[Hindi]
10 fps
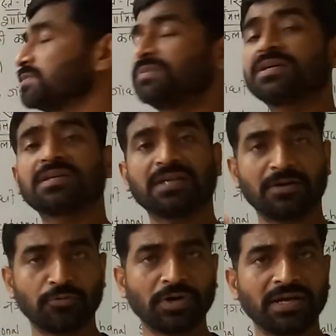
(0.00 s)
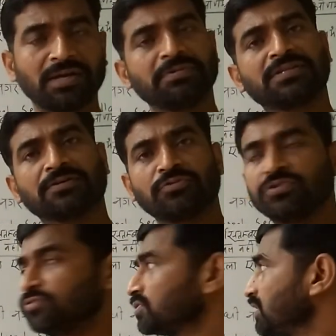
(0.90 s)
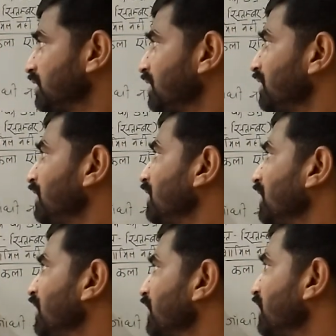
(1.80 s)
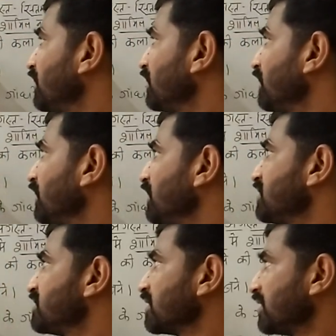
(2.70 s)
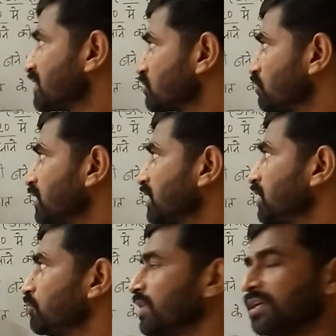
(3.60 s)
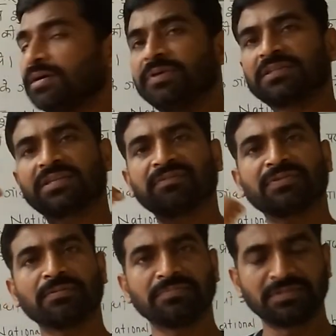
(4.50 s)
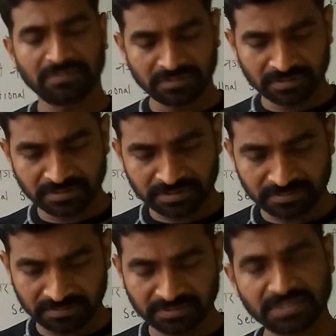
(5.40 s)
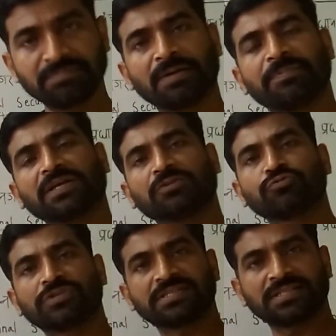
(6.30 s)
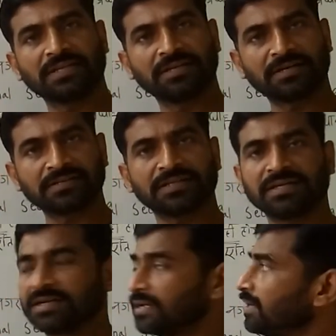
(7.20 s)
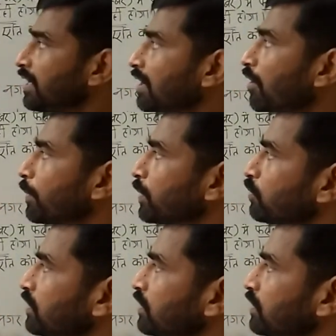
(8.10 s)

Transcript: जिसमें क्या हुआ है अभी तक कोई न्यूज नहीं है लेकिन इस संघर्ष को देखते हुए कि हम एक तरफ हम सीमा पर एक दूसरे से लड़ रहे हैं और फिर